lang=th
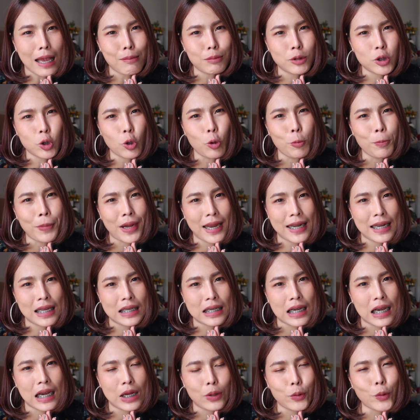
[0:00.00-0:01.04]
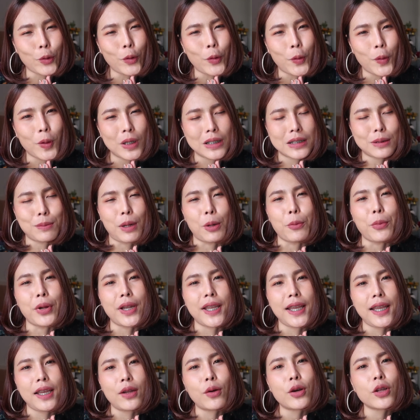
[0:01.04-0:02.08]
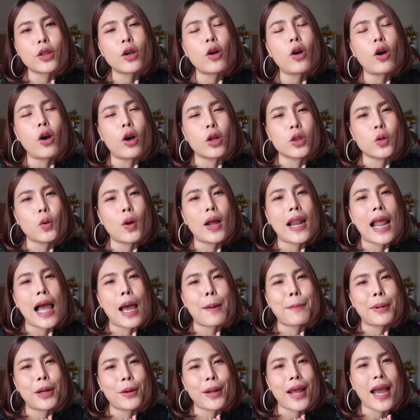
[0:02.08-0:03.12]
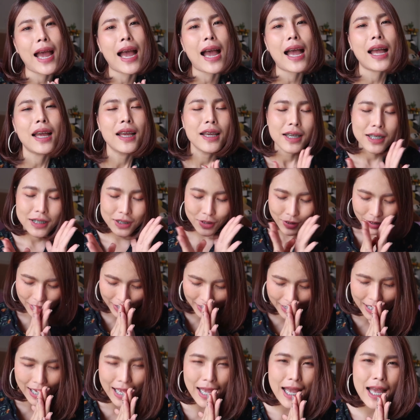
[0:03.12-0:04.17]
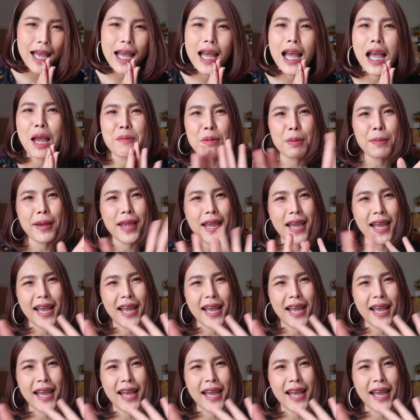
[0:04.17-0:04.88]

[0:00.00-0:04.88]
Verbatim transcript: ตามชมกันนะคะ ทุกคนสำหรับวันนี้เนาะก็ต้องขอตัวลาไปแล้วนะคะ สวัสดีค่ะบ๊ายบาย